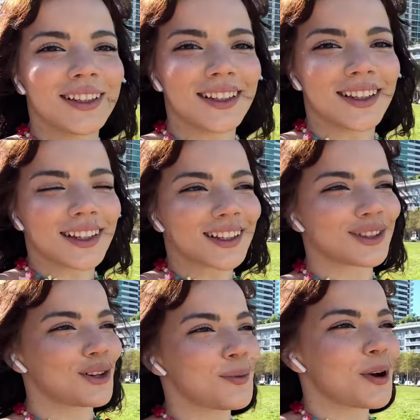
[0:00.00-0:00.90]
y que
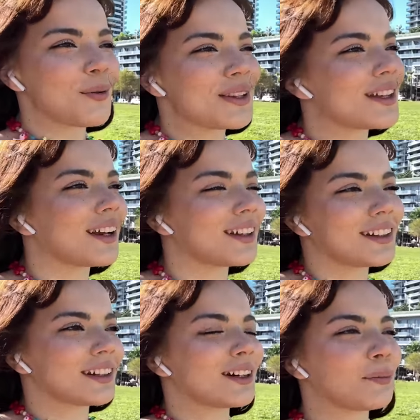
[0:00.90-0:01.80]
solo pueda pensar y
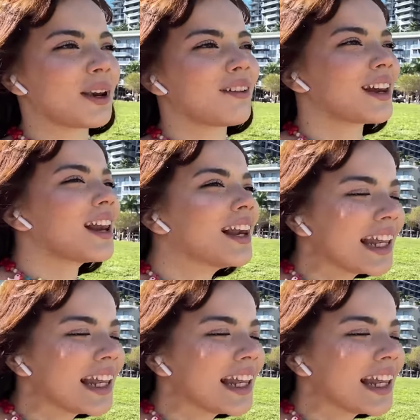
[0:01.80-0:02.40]
tener palabras